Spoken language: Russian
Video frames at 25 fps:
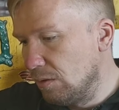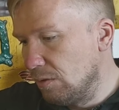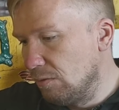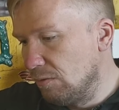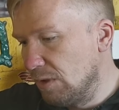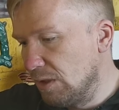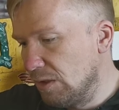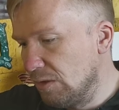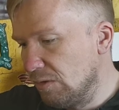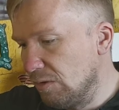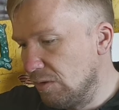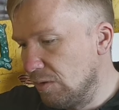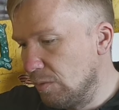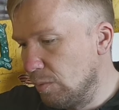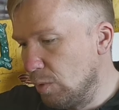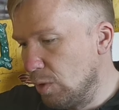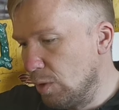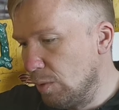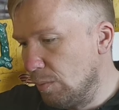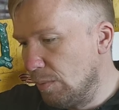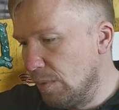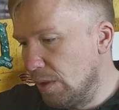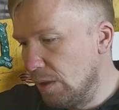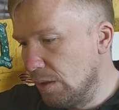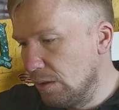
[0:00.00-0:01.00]

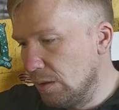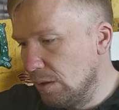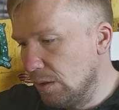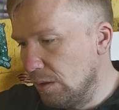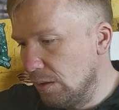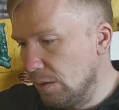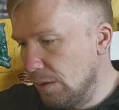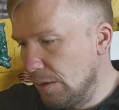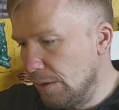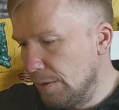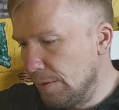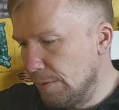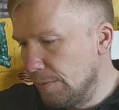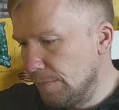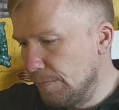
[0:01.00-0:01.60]
28 марта.